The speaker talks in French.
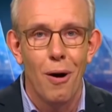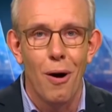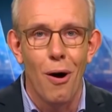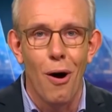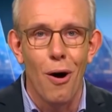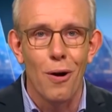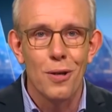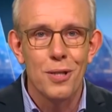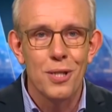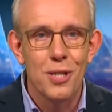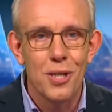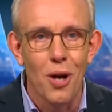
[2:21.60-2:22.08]

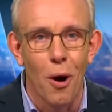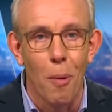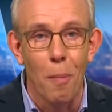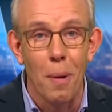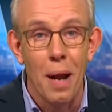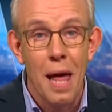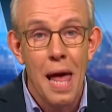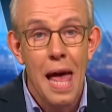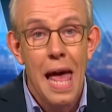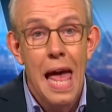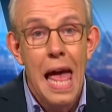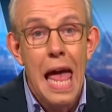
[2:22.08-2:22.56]

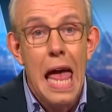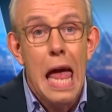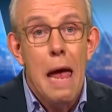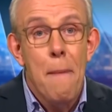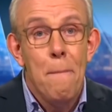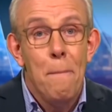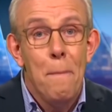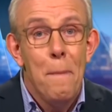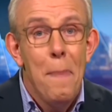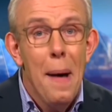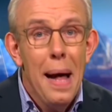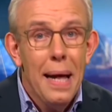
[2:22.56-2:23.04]
Ensemble. Et
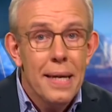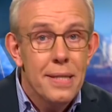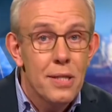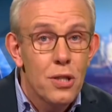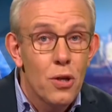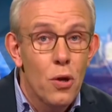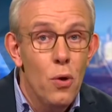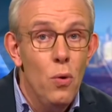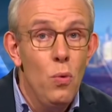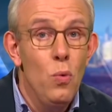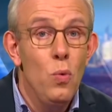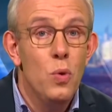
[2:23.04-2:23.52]
parce
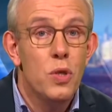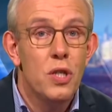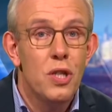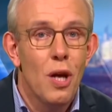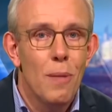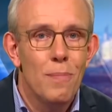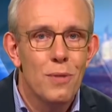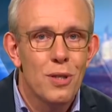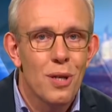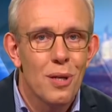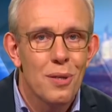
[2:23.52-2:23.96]
que nous sommes